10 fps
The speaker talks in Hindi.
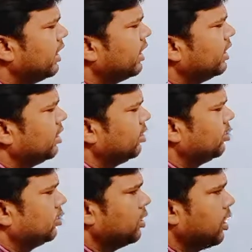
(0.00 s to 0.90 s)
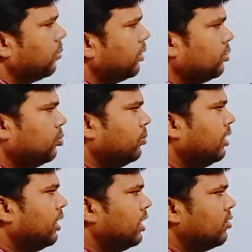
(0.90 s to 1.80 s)
गया तो यहाँ पे टू में
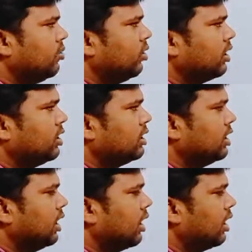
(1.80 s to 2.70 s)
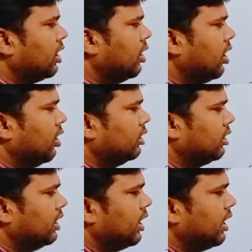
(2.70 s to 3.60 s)
ए की वैल्यू रखी सी आ गया
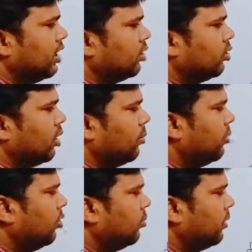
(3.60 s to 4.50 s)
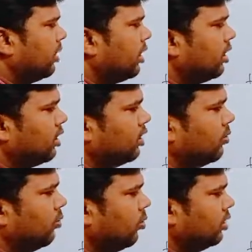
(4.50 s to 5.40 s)
सी आया तो यहाँ फोर पे रखा
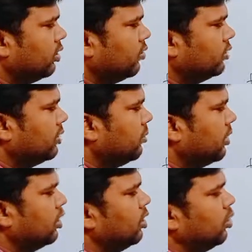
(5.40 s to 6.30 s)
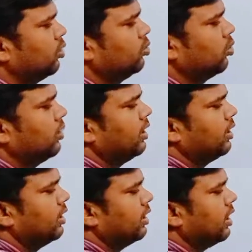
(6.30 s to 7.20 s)
फोर्थ इक्वेशन में तो हमारा
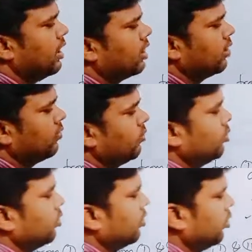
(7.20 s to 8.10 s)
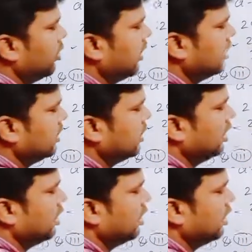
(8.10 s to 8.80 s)
डी क्या आ गया फोर तो यहाँ से